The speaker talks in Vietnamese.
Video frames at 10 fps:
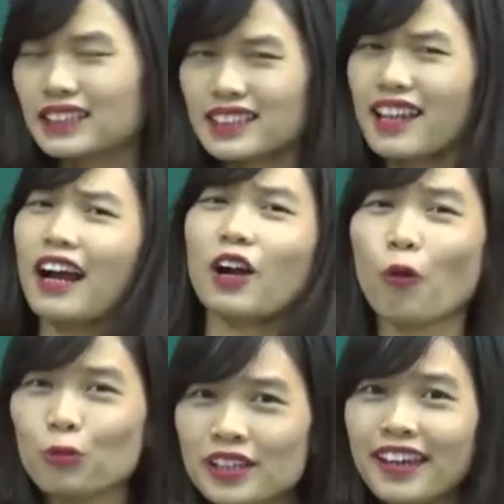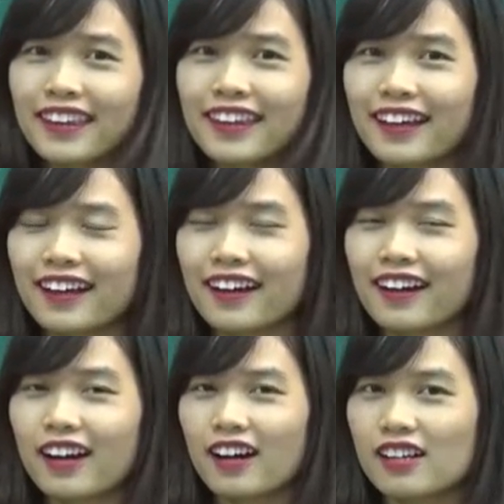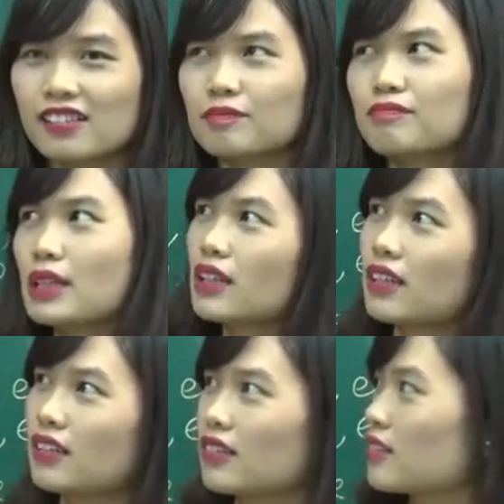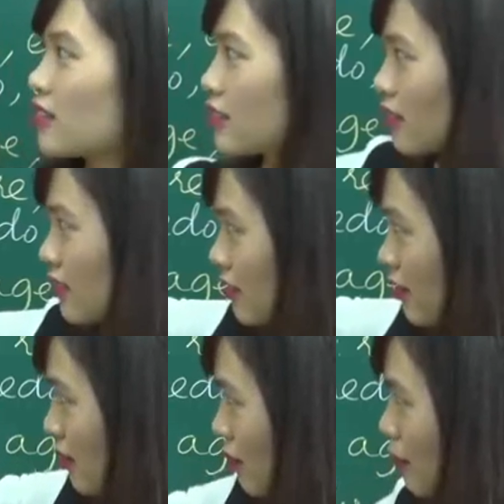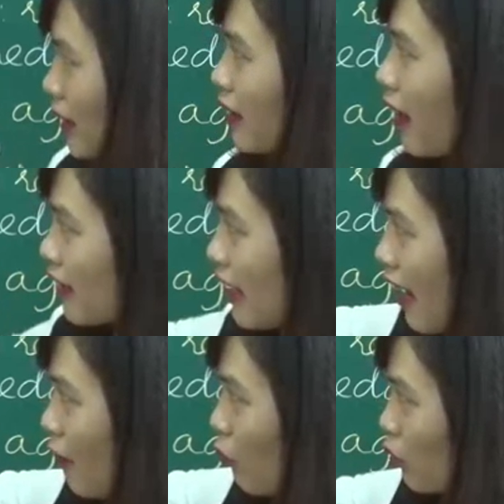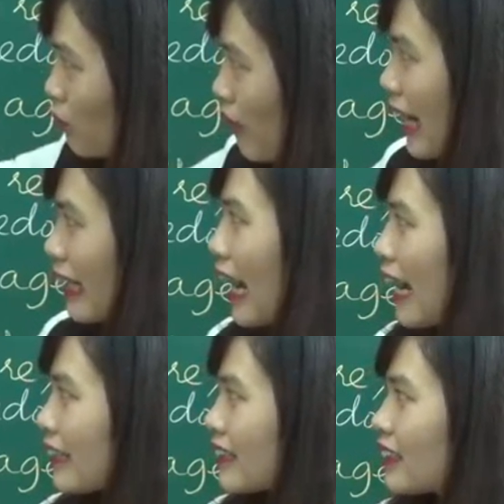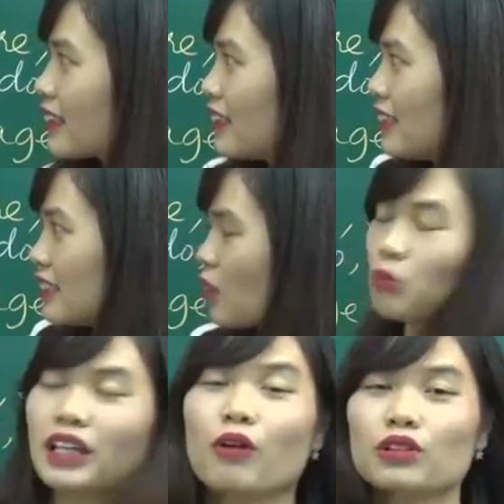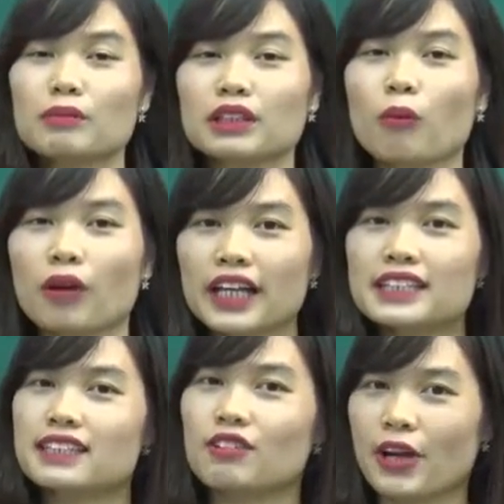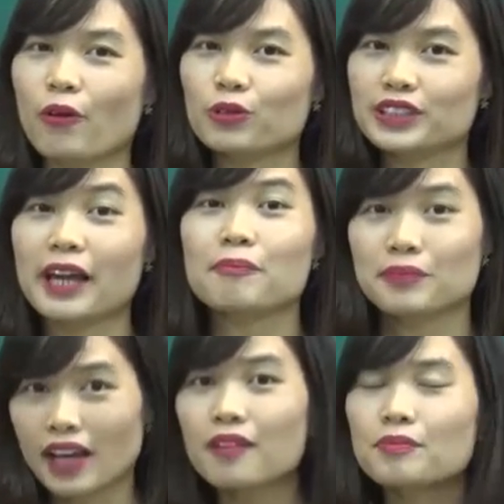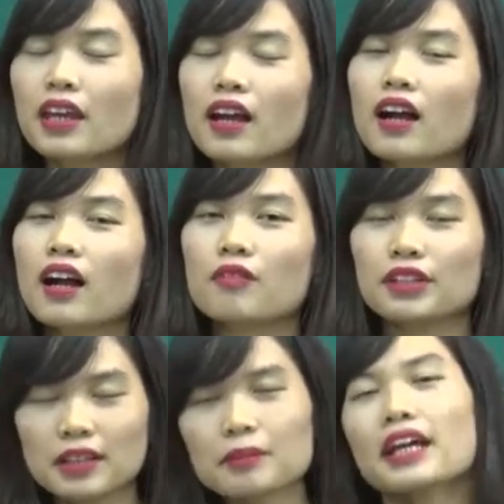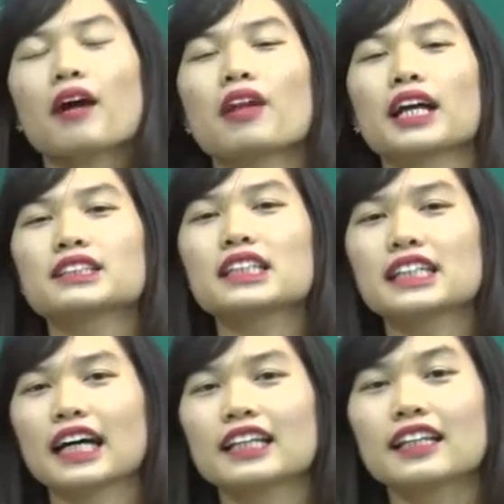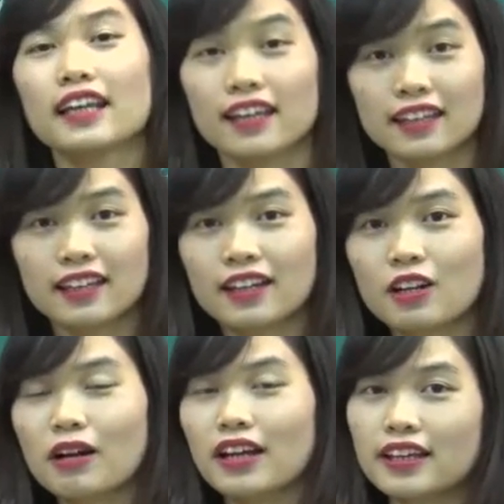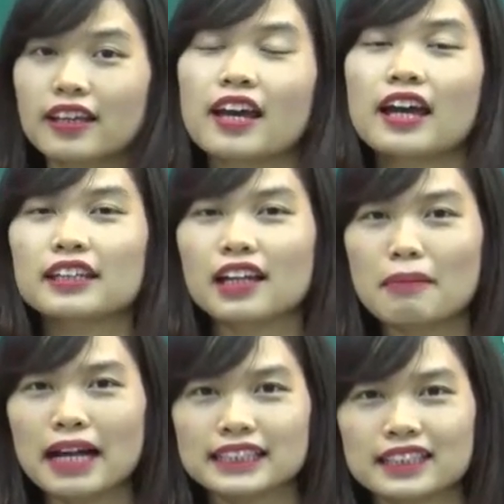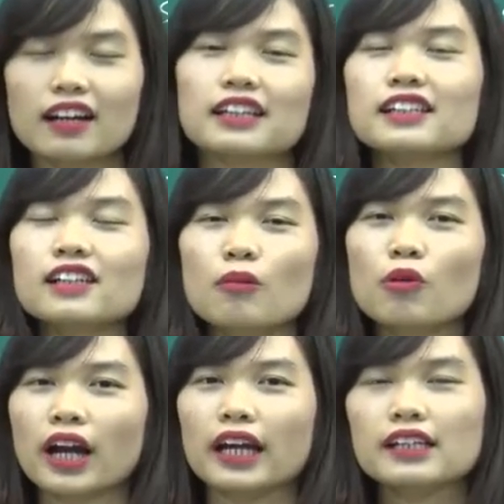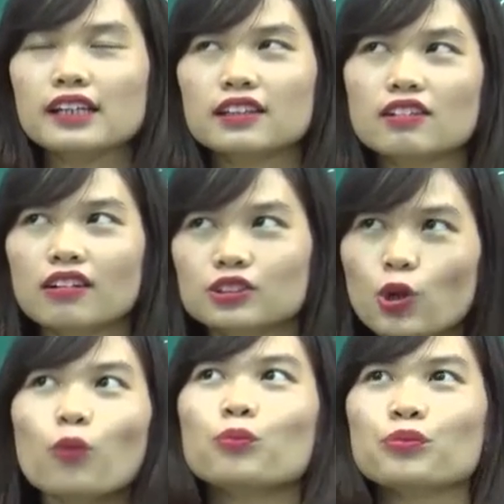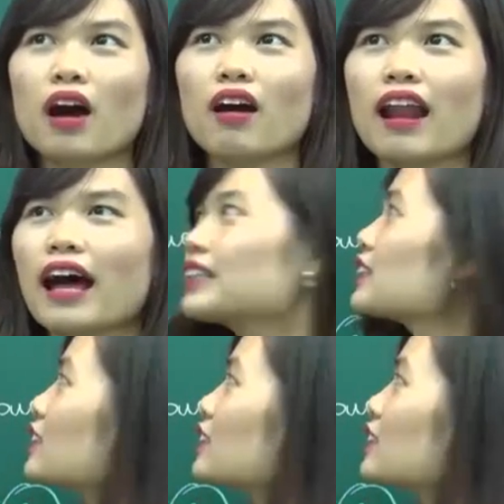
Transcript: tính chất rất là ngẫu nhiên. uh, Mình mình thấy là một vài anh đi giống nhau thì mình tổng kết cho nhau xem nhá. Phần tiếp theo là chữ y ngắn, ê, đúng không? Ê, thì các bạn sẽ thấy có một cái hiện tượng chung, đó là